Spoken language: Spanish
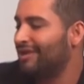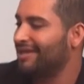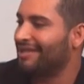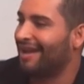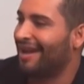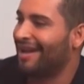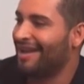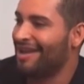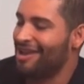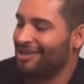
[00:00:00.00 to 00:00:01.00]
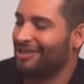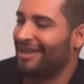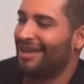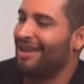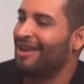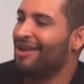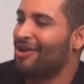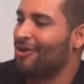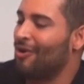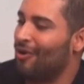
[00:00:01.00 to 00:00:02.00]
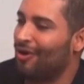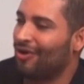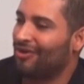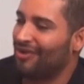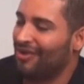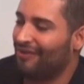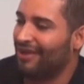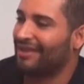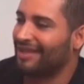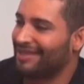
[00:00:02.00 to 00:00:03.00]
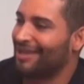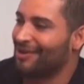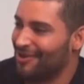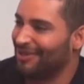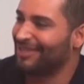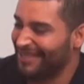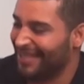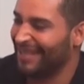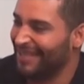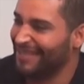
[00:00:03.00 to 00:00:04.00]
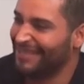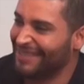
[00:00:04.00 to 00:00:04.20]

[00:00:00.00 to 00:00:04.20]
está ese color lo fantástico. que deseamos, ¿no? Por lo